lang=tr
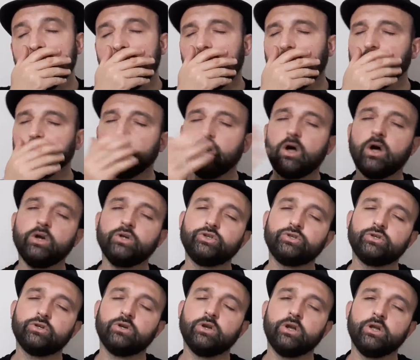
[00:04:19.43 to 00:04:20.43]
Allah
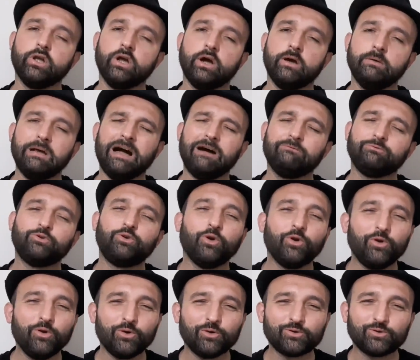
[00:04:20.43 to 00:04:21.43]
aşkına ya. Ya
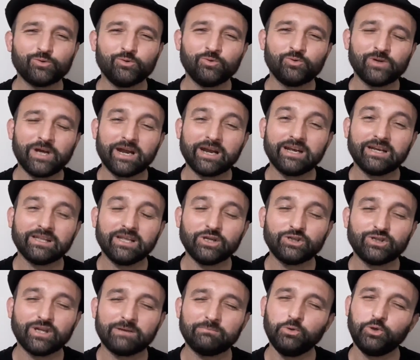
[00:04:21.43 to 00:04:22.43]
görüyorsunuz
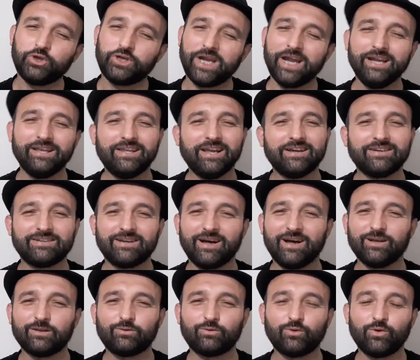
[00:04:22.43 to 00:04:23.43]
arkadaşlar bu şeytan
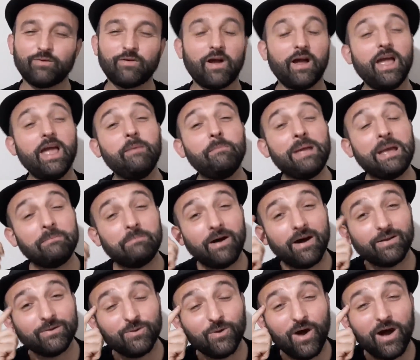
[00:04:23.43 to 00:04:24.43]
rahat durmuyor. Hemen
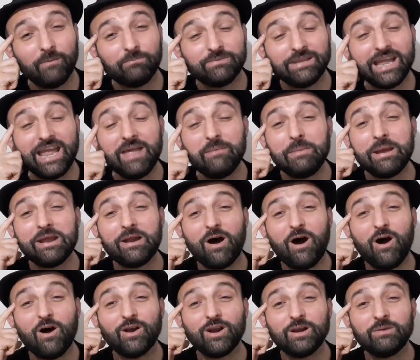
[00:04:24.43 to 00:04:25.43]
bak ne yaptı? Hemen
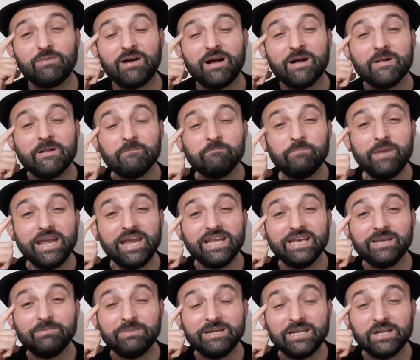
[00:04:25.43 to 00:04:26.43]
aklıma
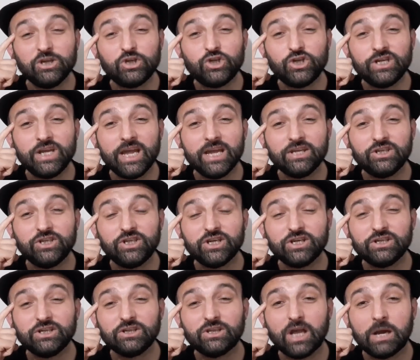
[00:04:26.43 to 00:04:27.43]
beynimin içine
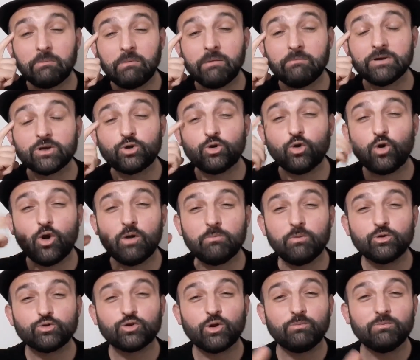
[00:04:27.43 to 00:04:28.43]
girdi tamam mı?
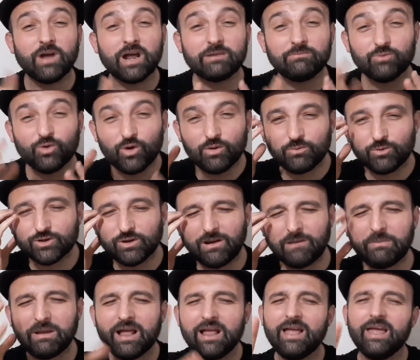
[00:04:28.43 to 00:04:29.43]
Kromozomlar,
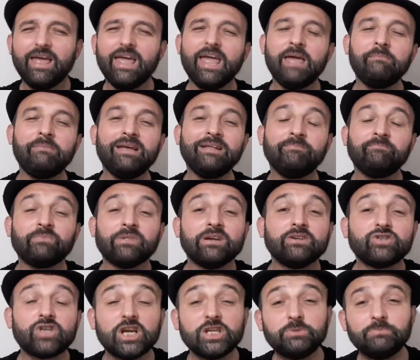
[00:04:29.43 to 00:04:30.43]
muromozomlar bak hemen
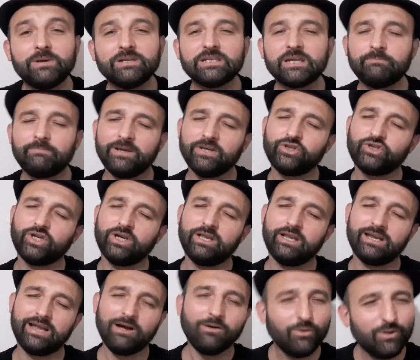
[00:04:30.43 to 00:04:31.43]
saçma sapan
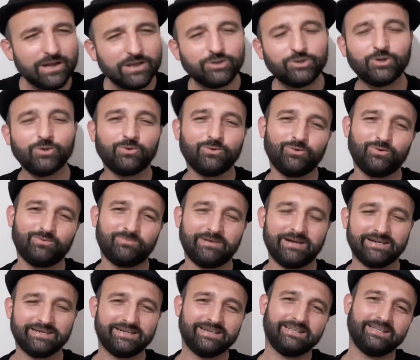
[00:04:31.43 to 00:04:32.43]
şeyler. Ya öyle şey olur mu
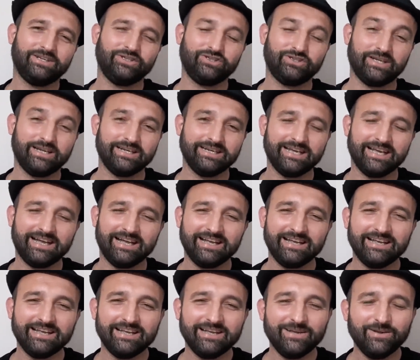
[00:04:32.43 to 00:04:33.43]
arkadaşlar ya?
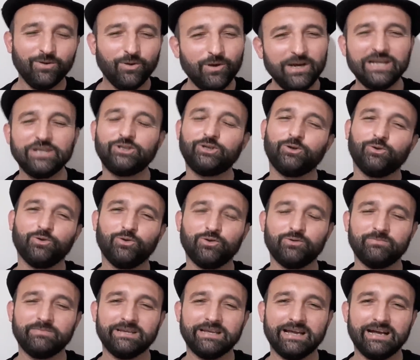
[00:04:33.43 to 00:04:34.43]
Öyle şey olur
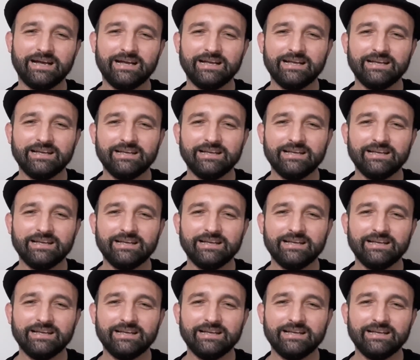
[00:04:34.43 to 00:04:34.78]
mu ya?